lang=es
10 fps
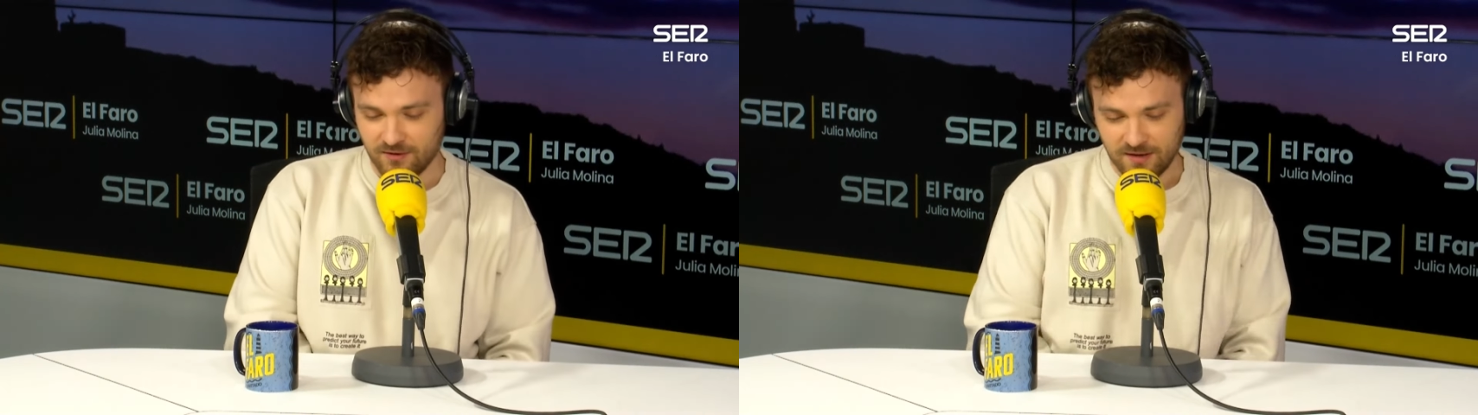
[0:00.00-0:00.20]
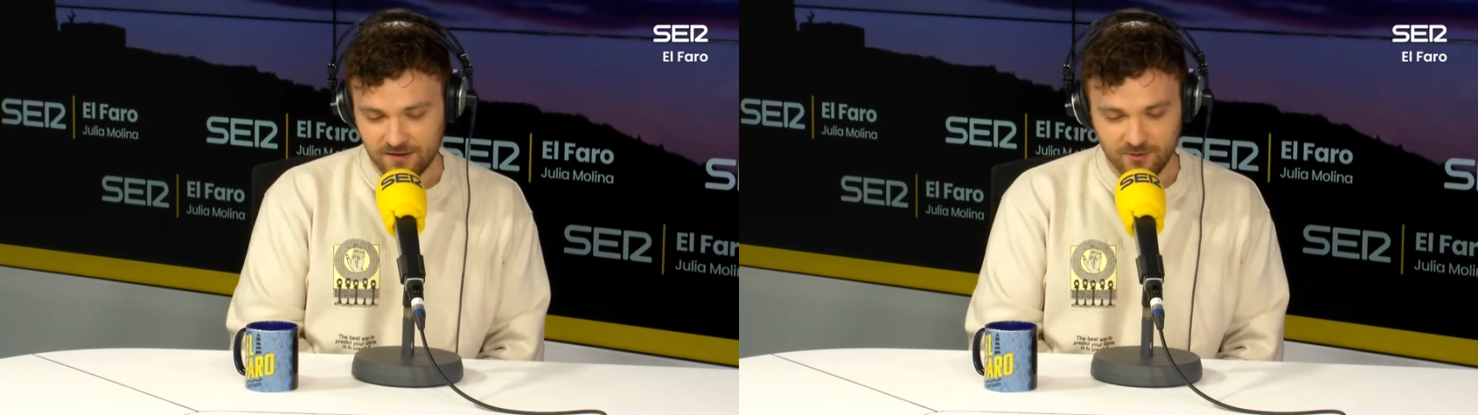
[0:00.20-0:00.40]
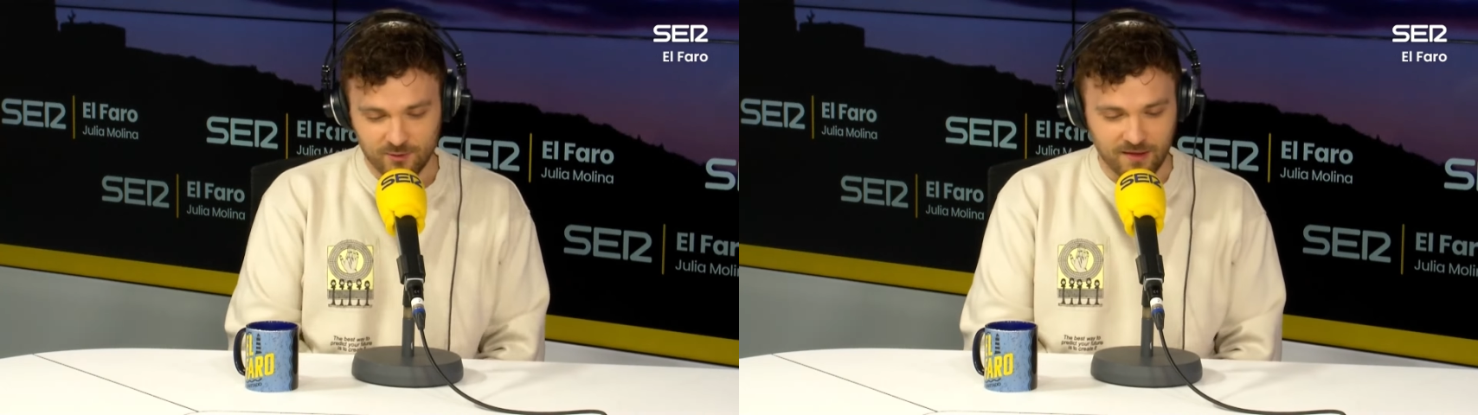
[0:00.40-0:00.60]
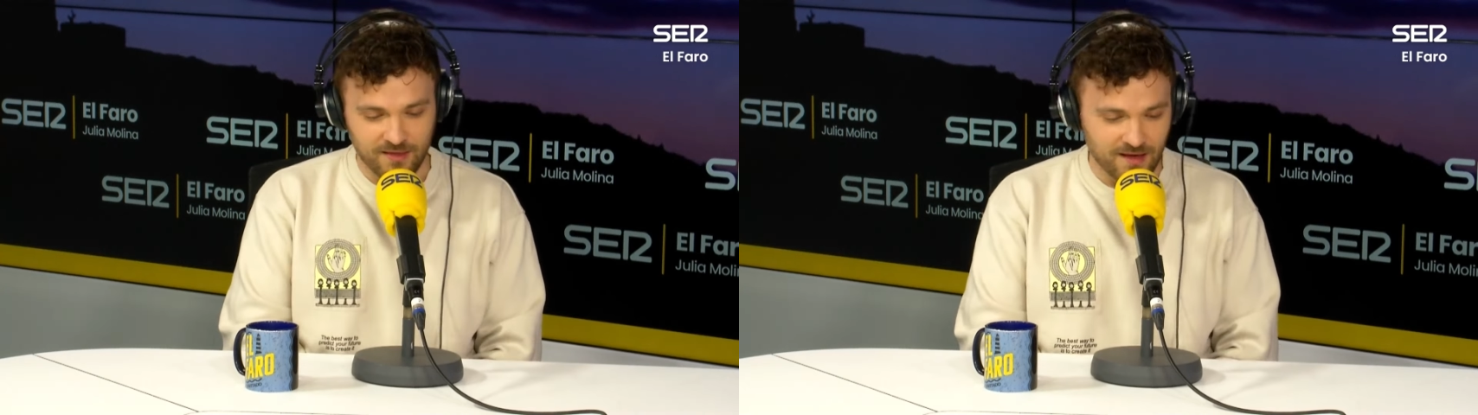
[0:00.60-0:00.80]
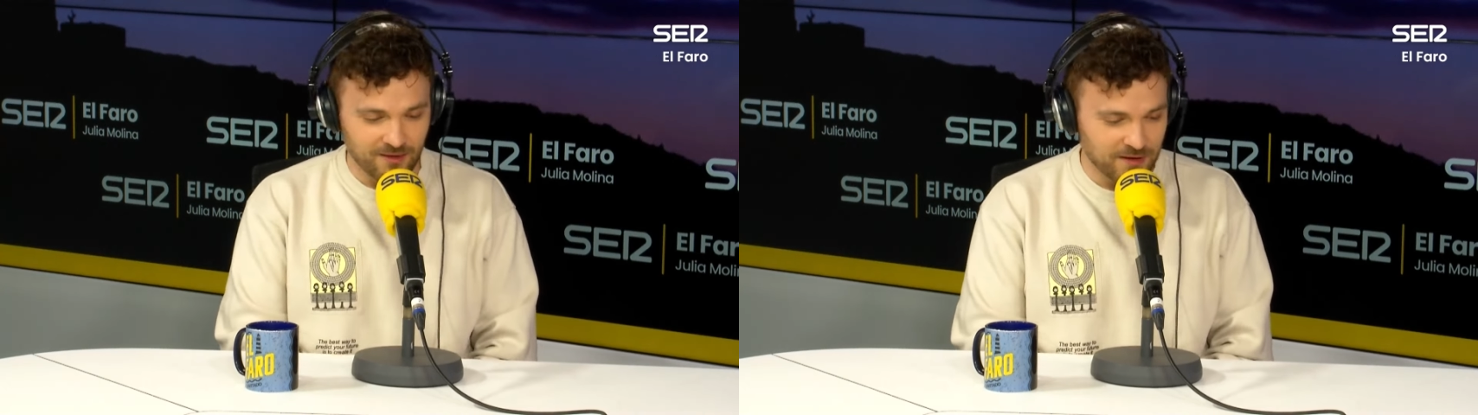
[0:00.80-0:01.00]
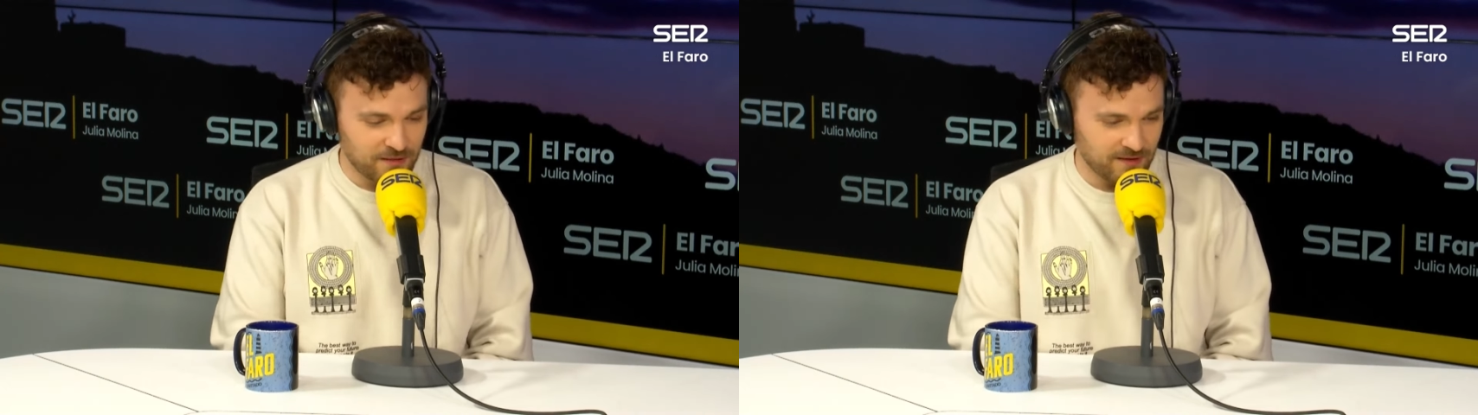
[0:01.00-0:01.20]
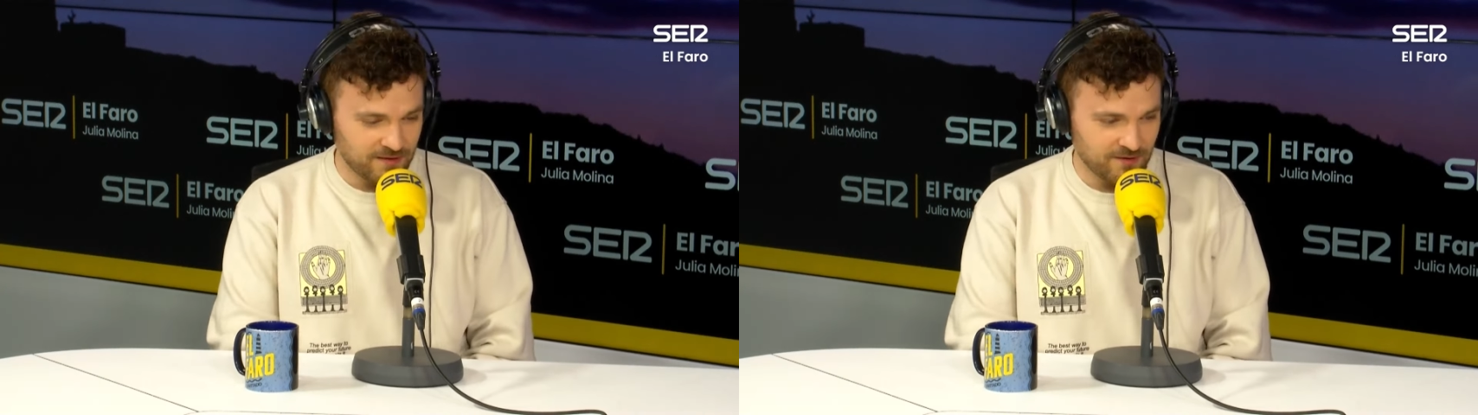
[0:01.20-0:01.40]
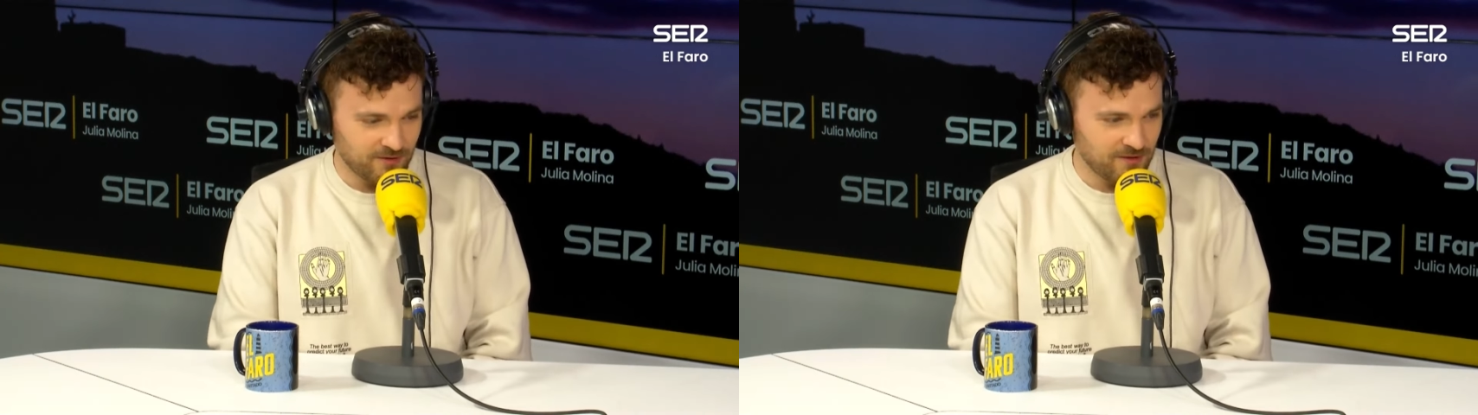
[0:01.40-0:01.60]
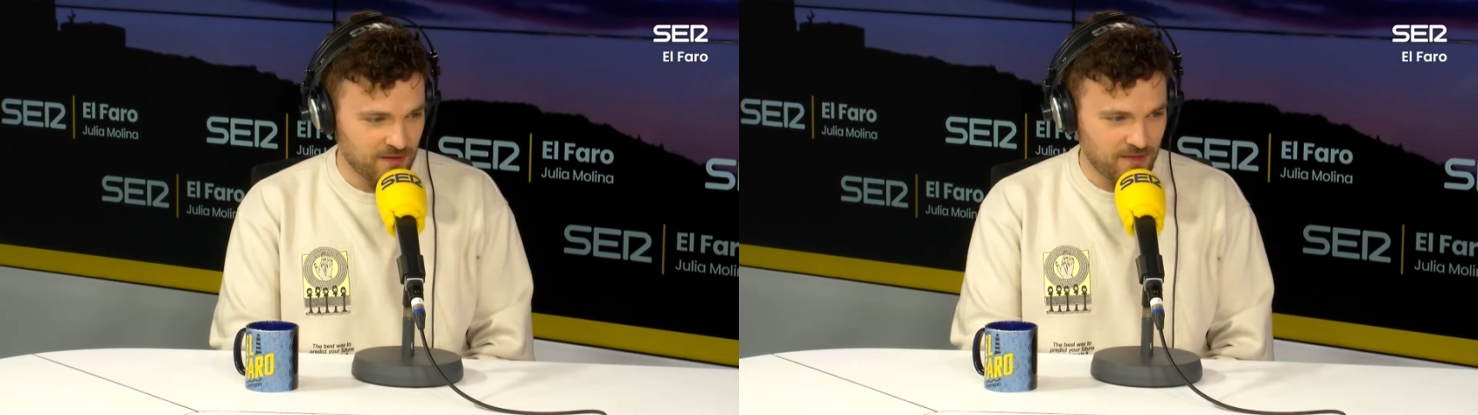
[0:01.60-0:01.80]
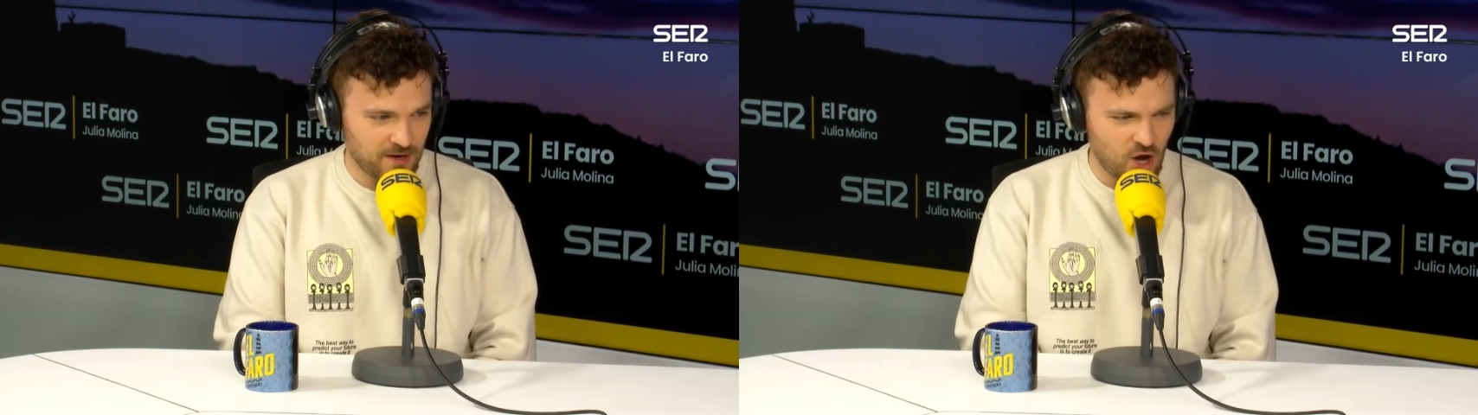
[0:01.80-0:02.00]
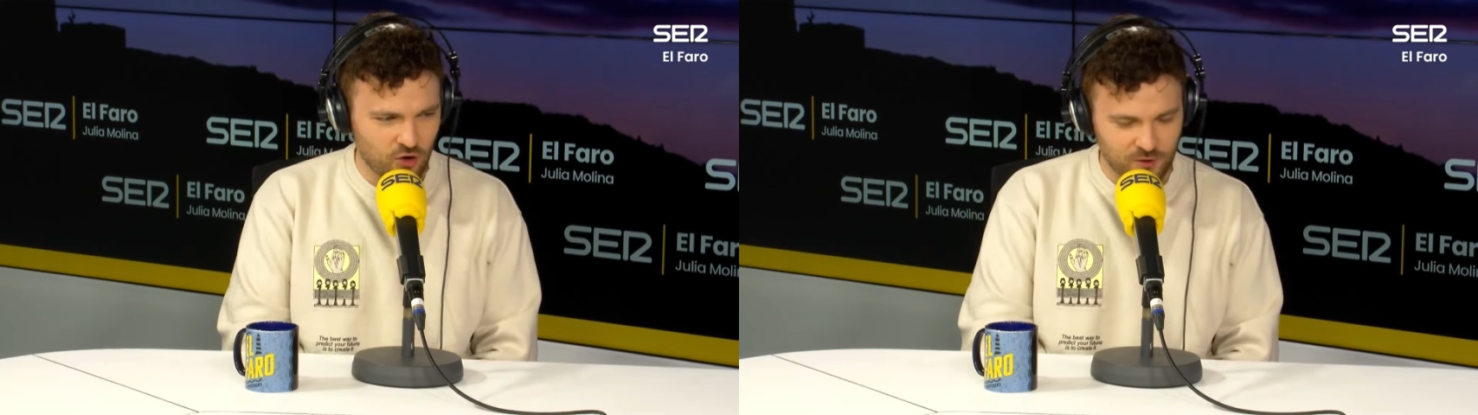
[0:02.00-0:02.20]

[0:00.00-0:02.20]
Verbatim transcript: la osadía adolescente, ¿no? De decir, no,